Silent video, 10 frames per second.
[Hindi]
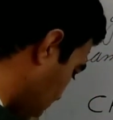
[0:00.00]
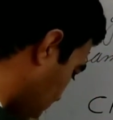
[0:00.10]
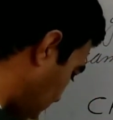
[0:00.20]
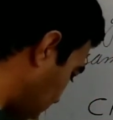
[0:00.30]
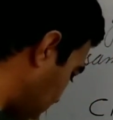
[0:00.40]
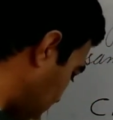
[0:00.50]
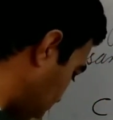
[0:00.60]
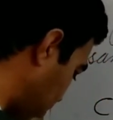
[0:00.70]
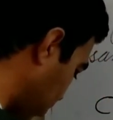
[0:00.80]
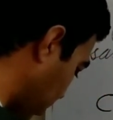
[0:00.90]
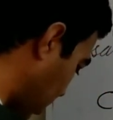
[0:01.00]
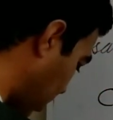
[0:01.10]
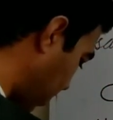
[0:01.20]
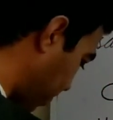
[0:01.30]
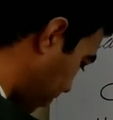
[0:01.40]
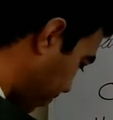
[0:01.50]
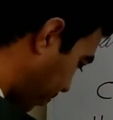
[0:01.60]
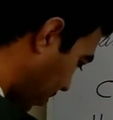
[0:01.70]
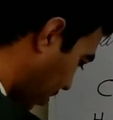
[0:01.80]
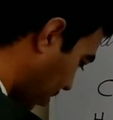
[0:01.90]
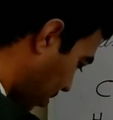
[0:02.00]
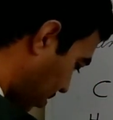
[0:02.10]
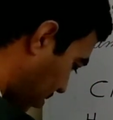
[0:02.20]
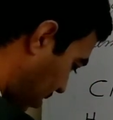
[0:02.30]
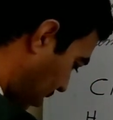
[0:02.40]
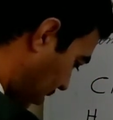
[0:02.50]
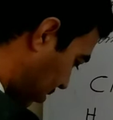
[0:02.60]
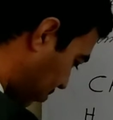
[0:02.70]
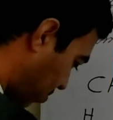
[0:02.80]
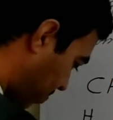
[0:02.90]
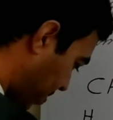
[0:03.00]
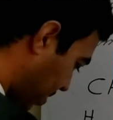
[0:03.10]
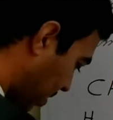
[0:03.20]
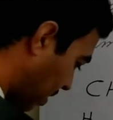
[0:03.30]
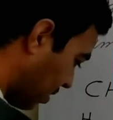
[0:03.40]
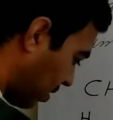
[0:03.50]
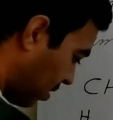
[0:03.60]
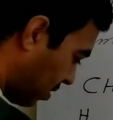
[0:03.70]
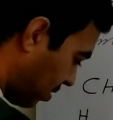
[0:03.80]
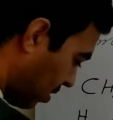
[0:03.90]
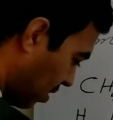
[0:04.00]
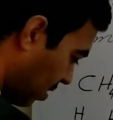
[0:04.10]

करेक्टर्स होंगे एस और पी करेक्टर्स